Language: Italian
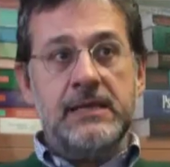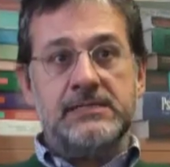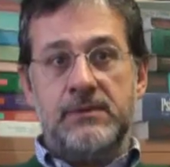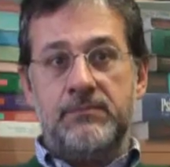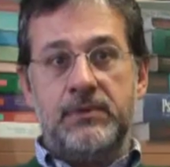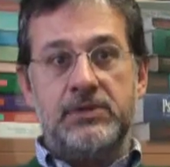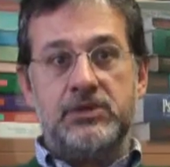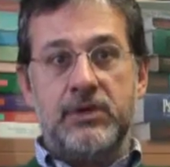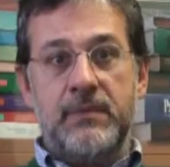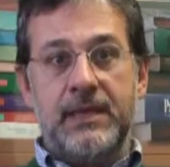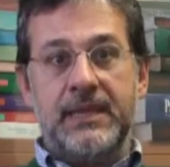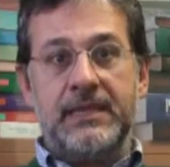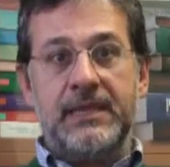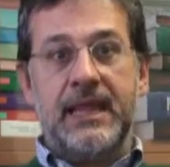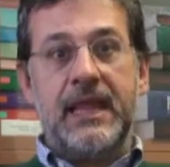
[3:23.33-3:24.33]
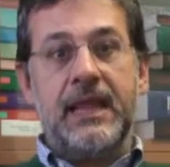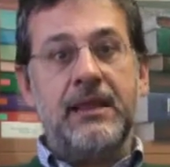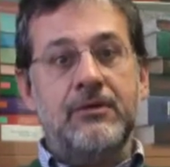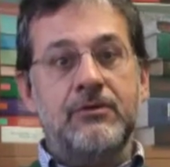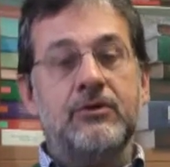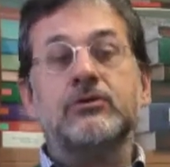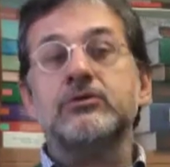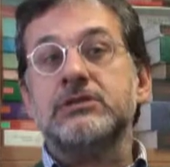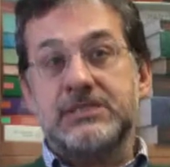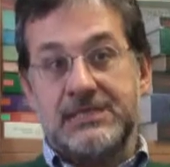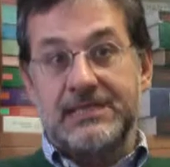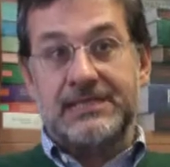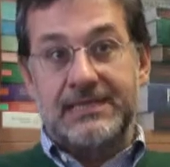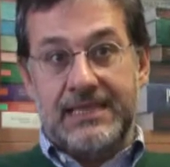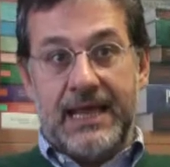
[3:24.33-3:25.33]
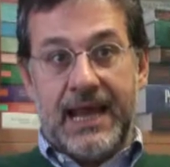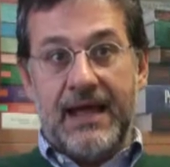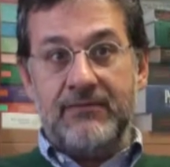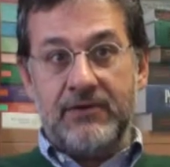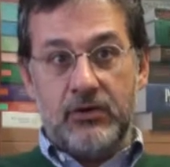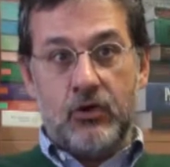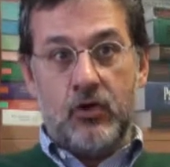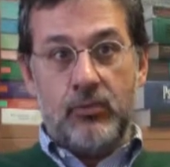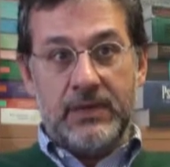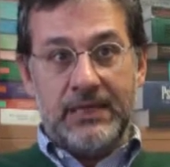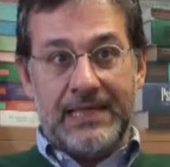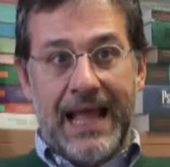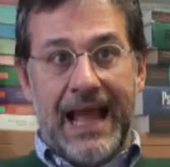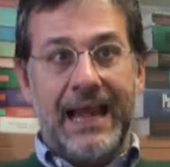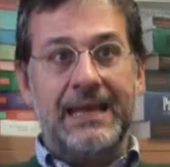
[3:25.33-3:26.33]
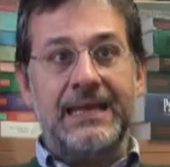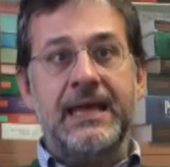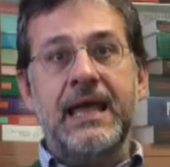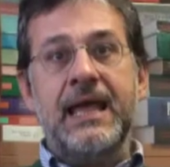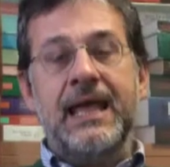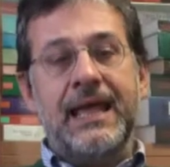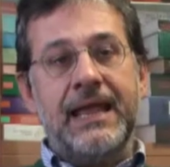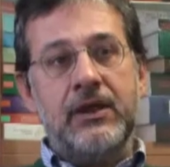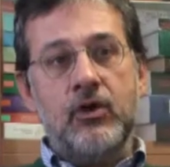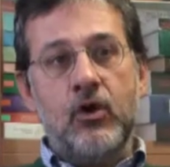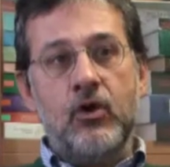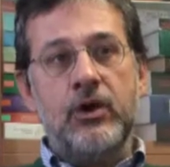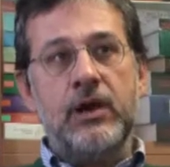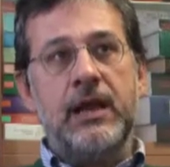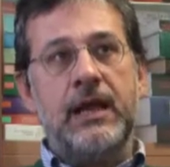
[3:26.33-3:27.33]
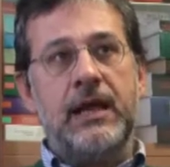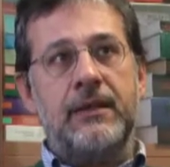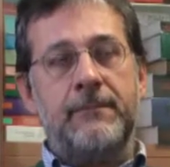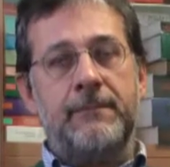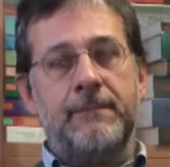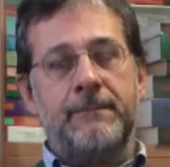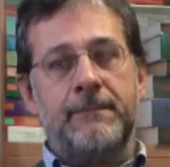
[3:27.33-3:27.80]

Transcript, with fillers: semplicemente non si dichiaravano come tali e non